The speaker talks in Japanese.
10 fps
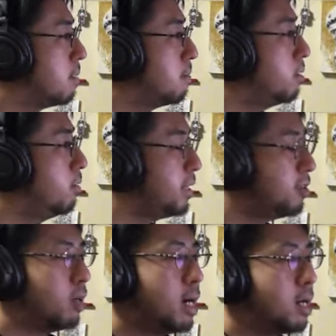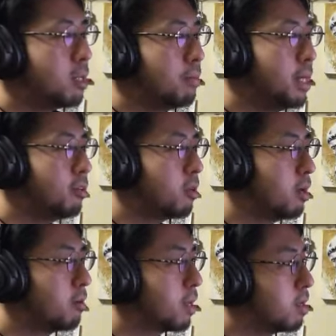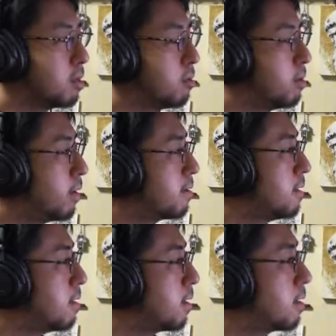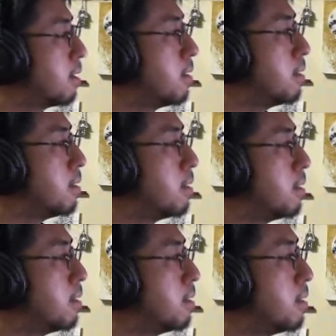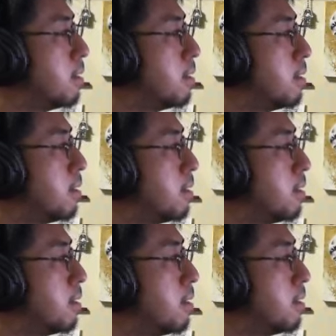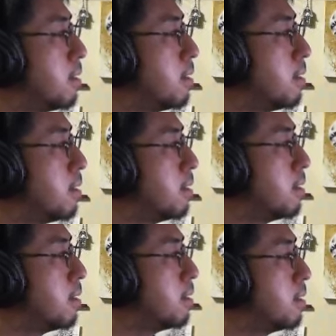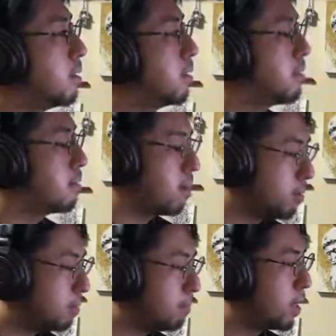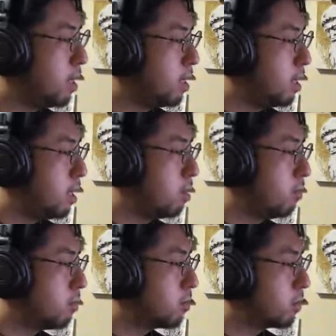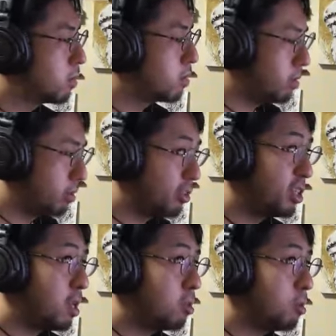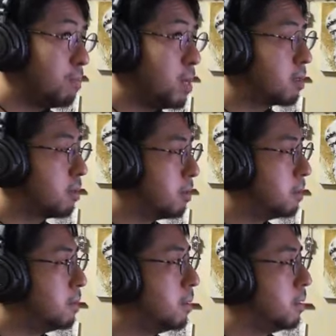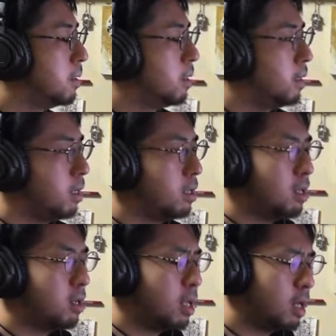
で、もし撮影したいとかそういう人、リングで一緒に撮影したいとかいう人っていうのは、ああそこあそこ。あの、なんだっけ。